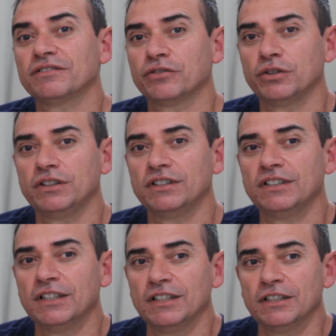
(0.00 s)

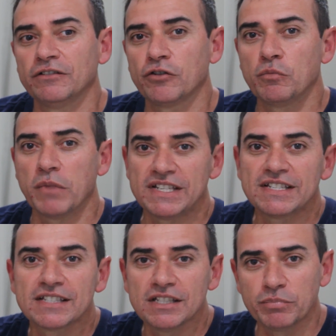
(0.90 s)
Foi foi mais
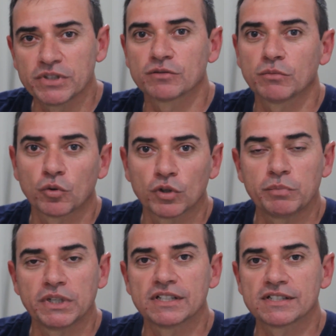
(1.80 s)
simples, uma
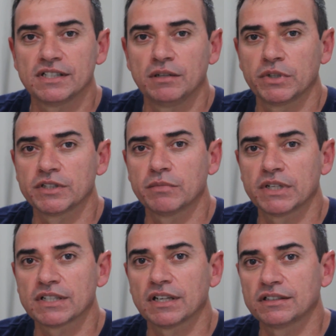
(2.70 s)
Olimpíada simples,
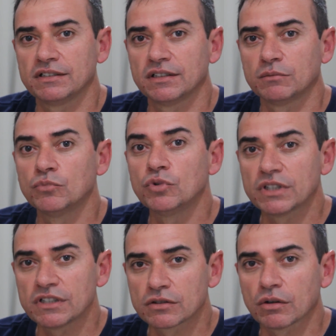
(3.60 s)
mas ela tinha
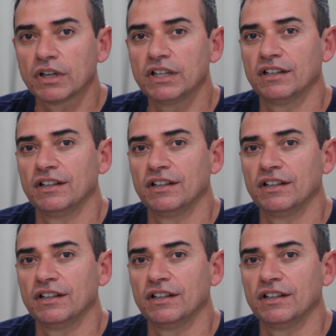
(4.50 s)
muita história.